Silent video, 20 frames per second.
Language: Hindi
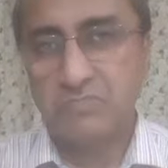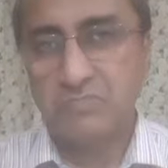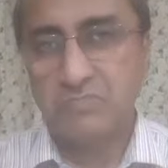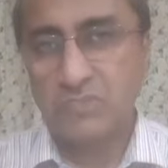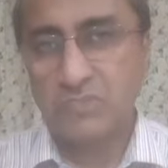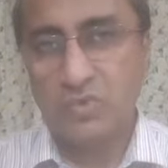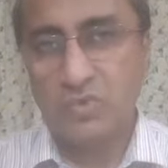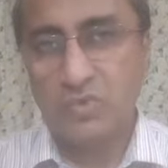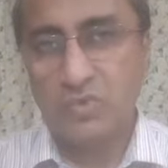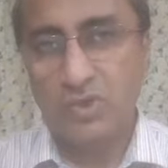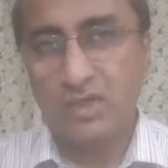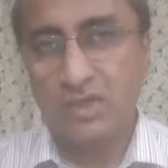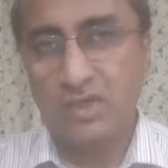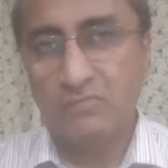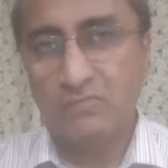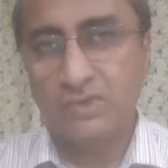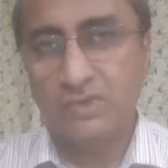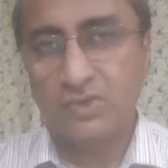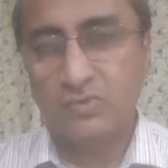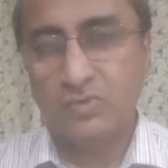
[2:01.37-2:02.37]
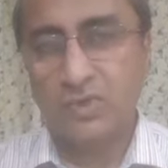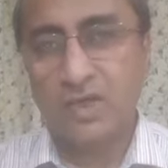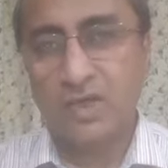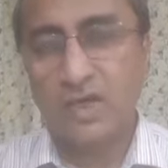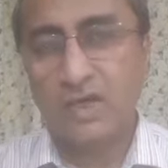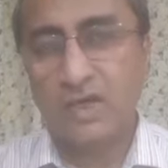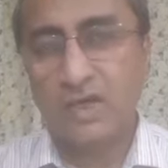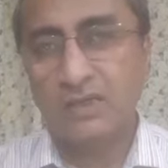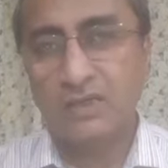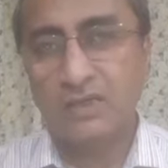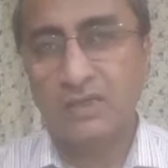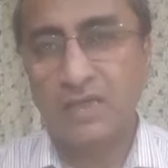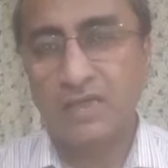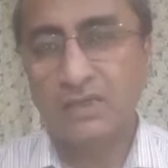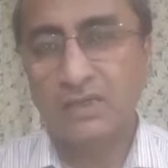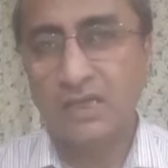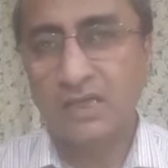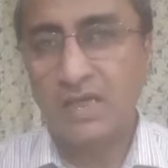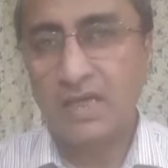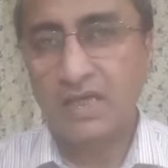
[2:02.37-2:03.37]
कोई अभी तक कोई कारकर्दगी नज़र
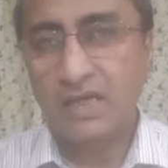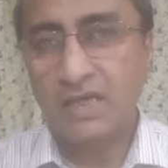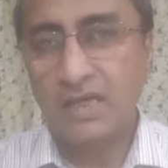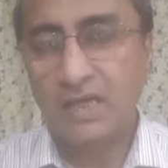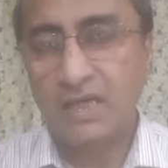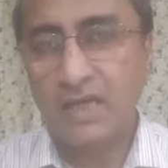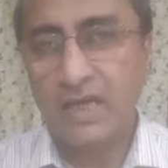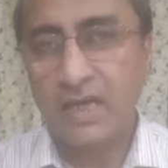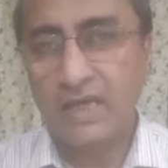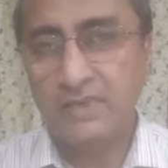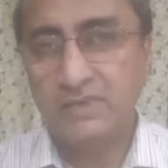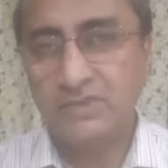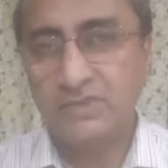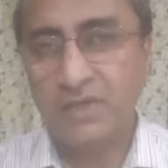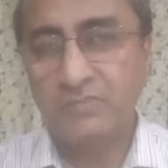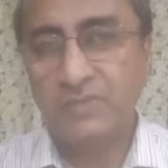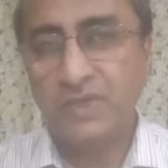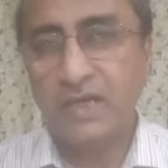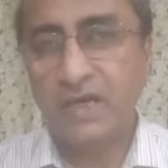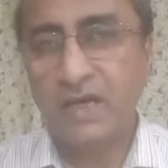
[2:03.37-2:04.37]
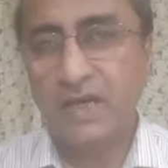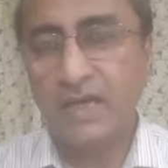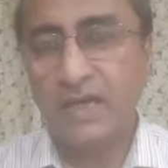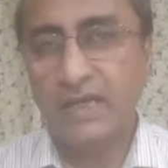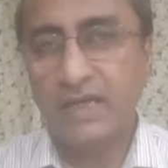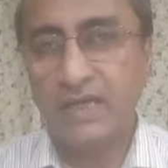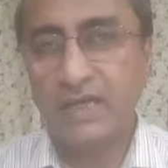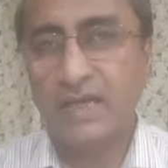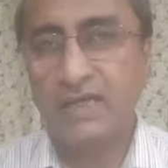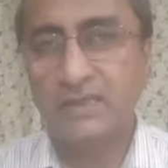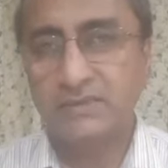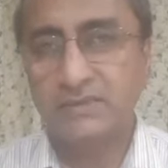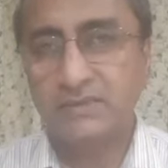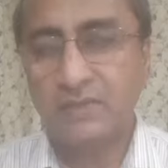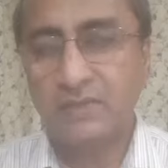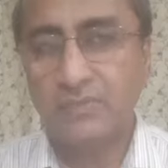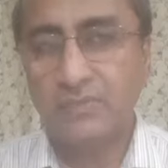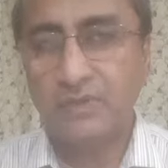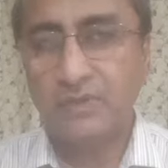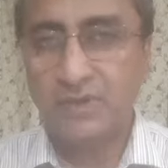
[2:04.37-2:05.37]
नहीं आ रही है नए आई जी साहब भी आ गए नए आई जी
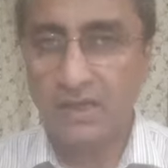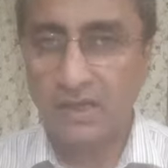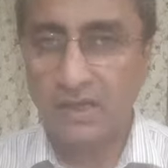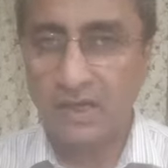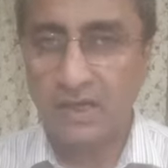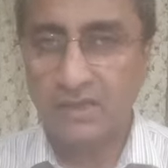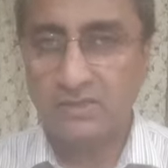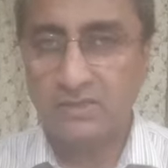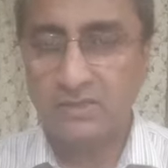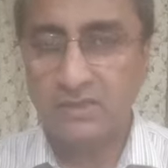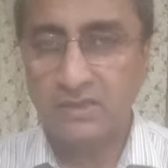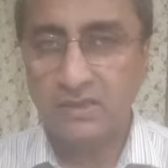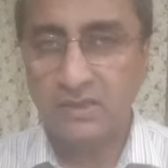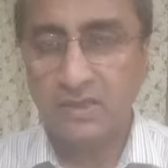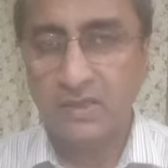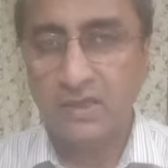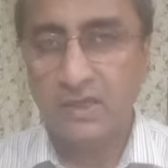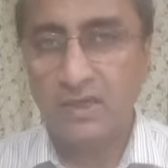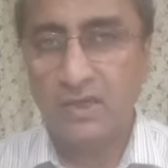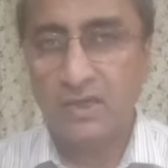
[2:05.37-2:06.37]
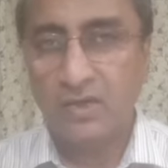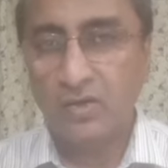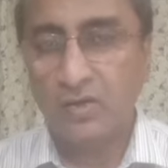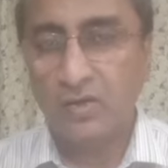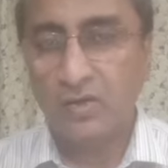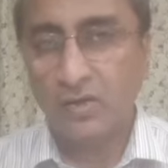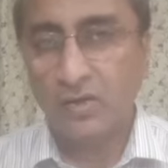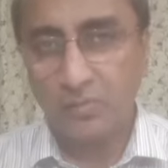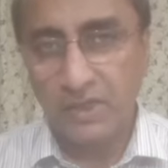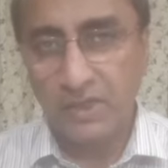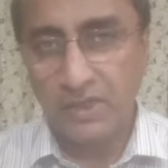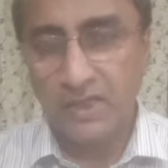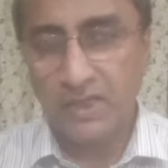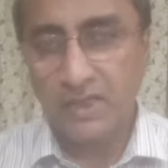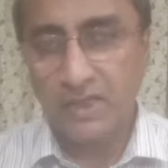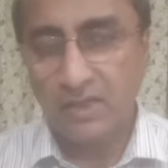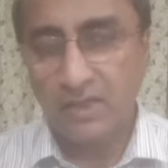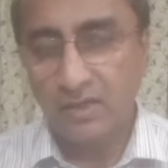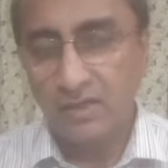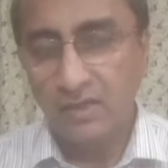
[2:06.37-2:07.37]
साहब ने भी आज लॉ एंड ऑर्डर मीटिंग
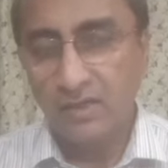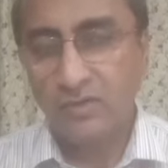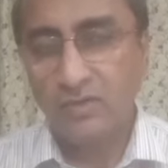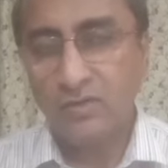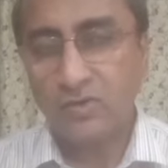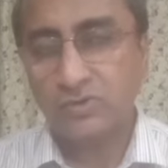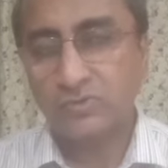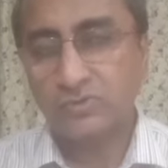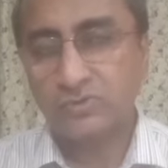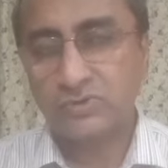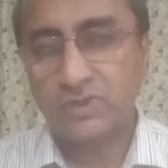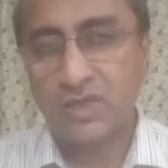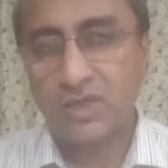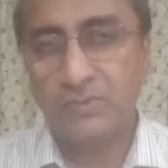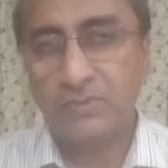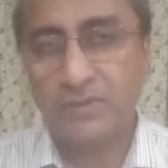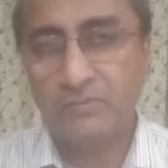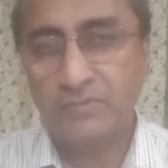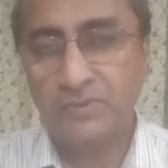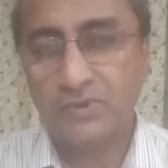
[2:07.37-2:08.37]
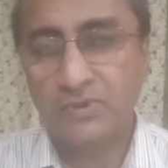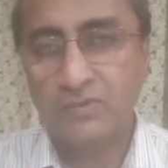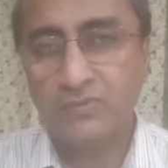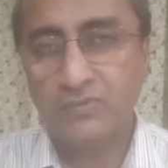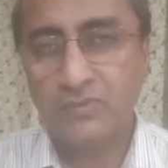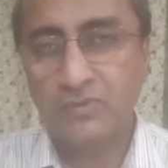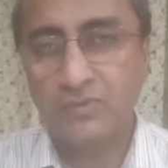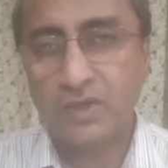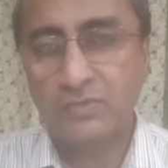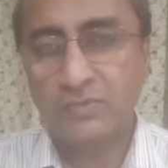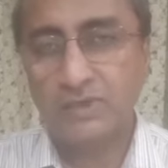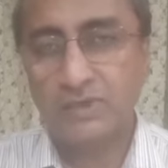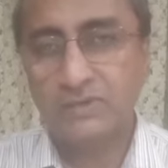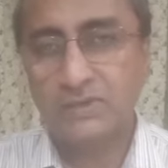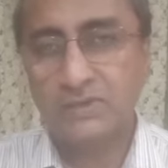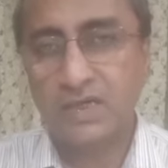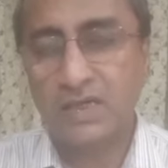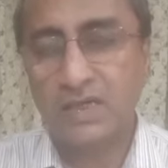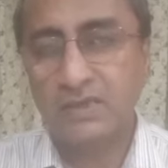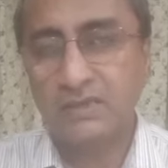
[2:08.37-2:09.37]
की है और उसकी भी हम जो है वो उसका भी तस्करा
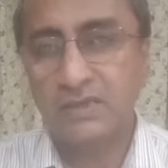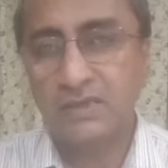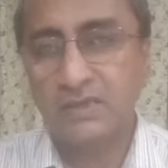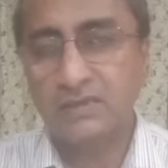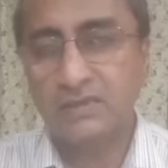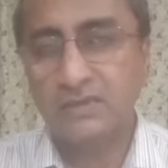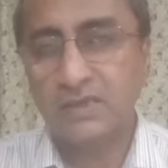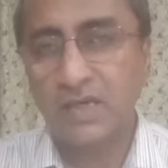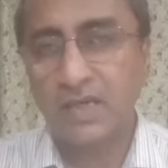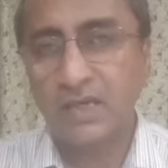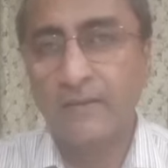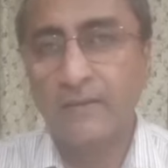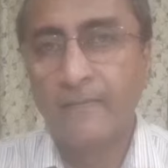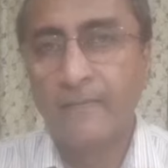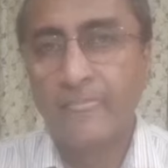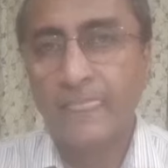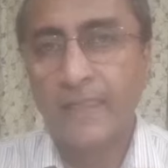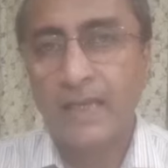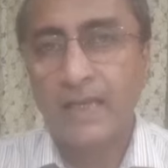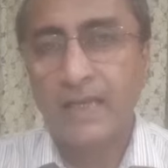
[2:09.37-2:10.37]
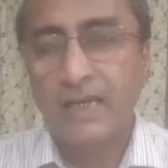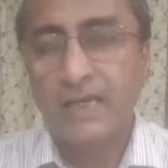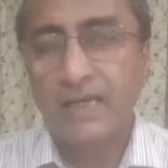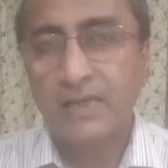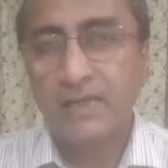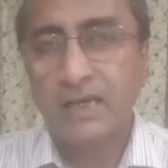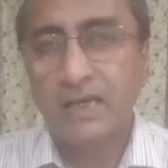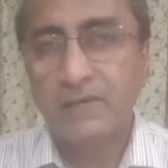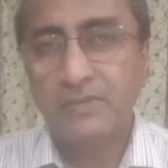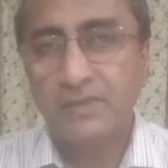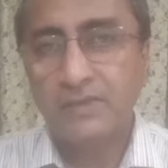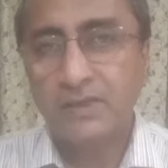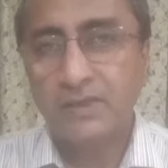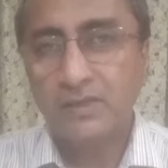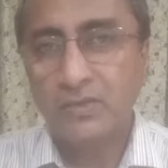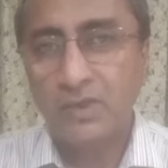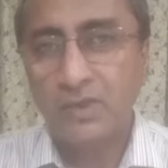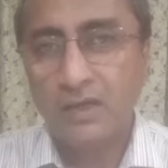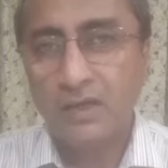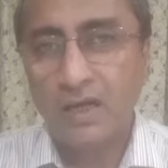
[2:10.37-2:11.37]
करते हैं नीचे चल कर लेकिन अभी तक
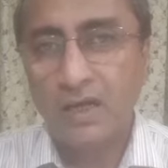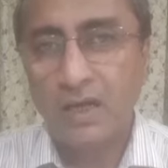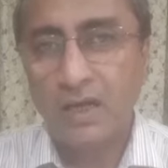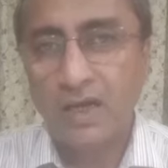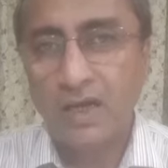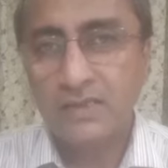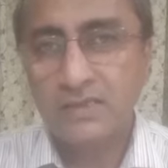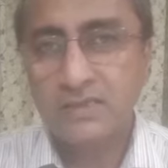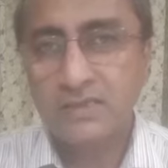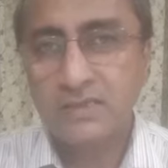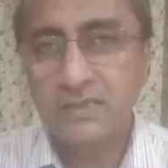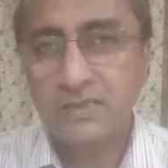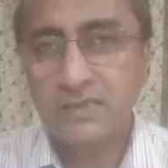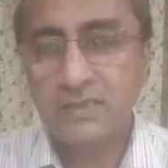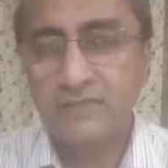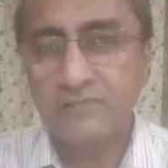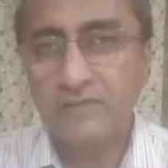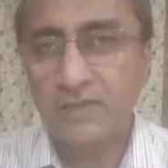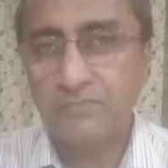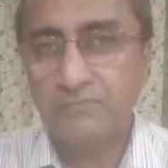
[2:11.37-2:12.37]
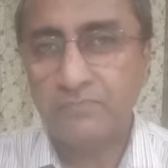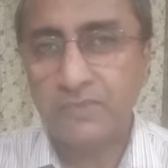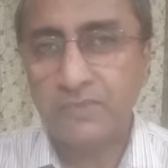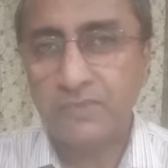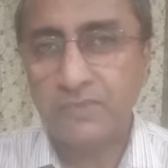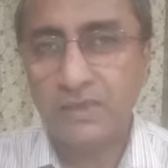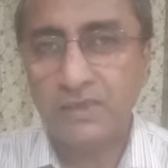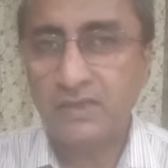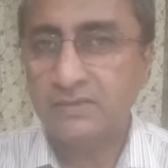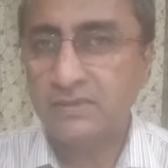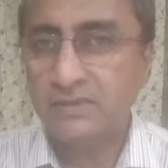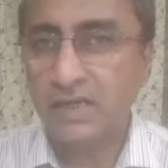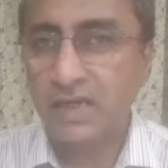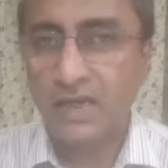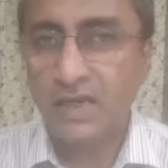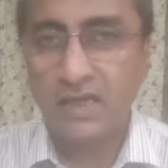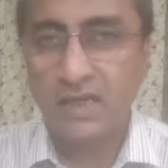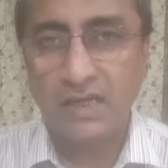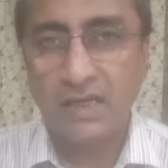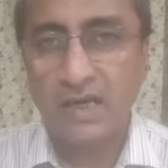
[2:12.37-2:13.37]
कोई ख़ास डेवलपमेंट नज़र
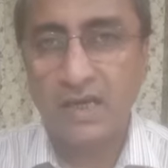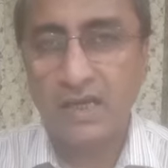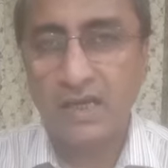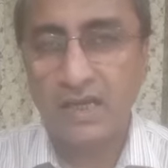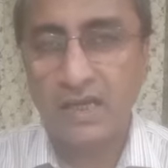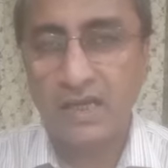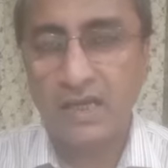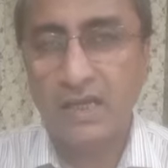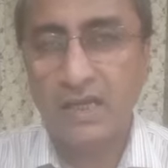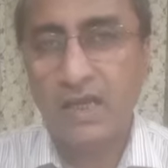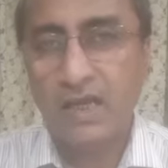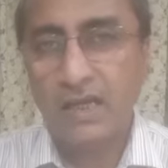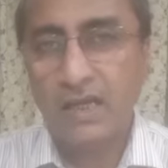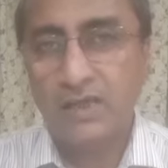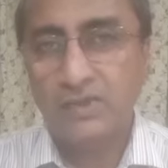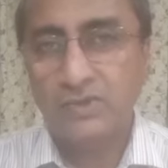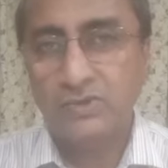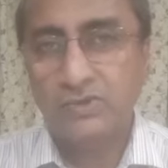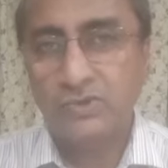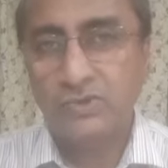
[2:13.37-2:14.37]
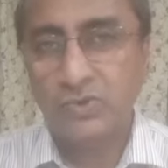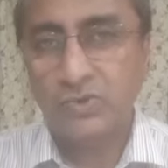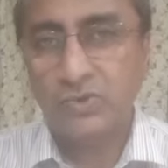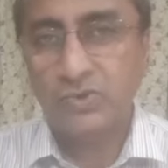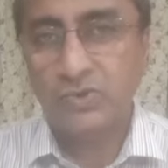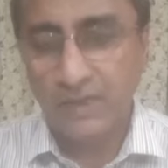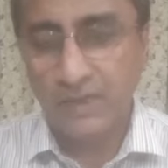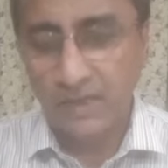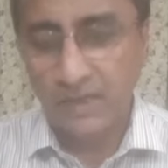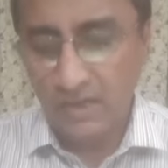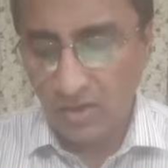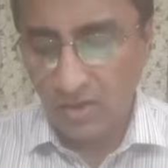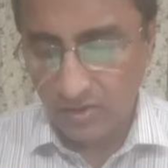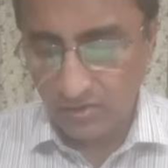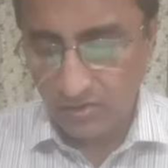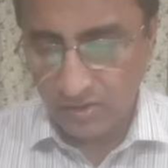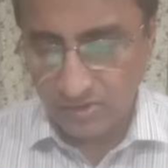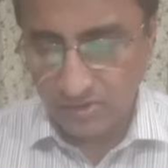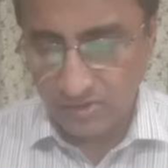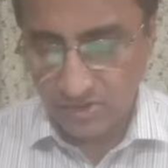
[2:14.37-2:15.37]
नहीं आ रही है जो भी लॉ एंड
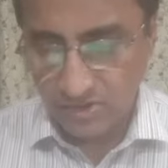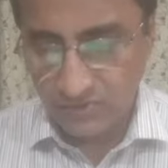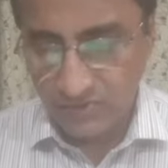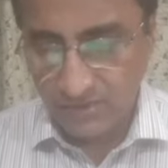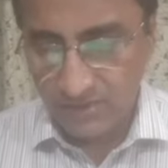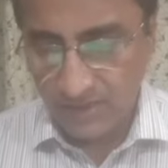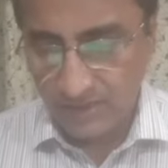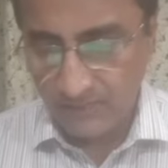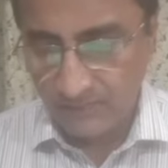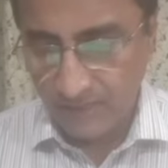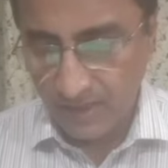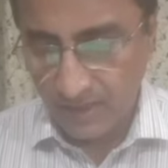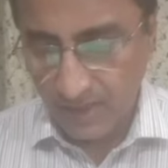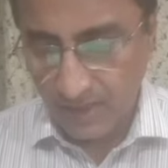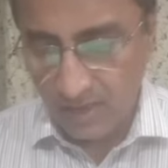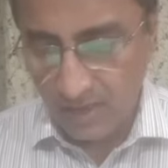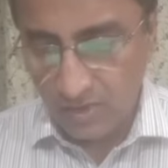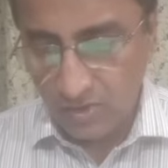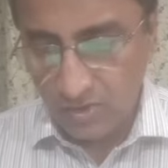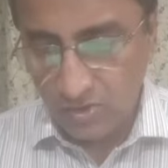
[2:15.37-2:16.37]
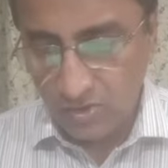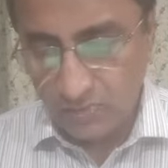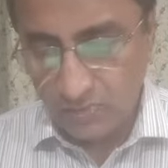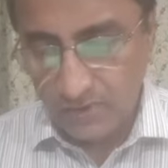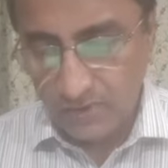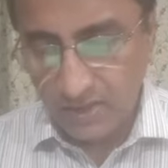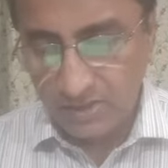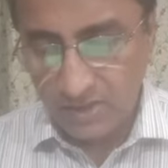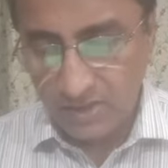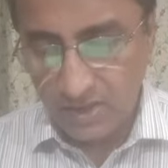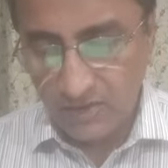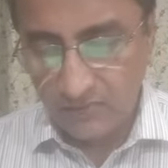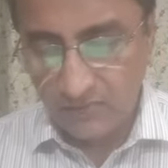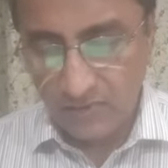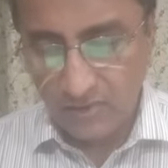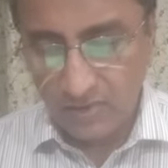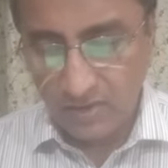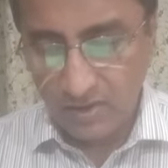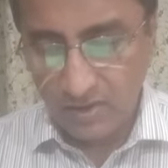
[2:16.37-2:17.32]
ऑर्डर सिचुएशन है उस पर जो है वो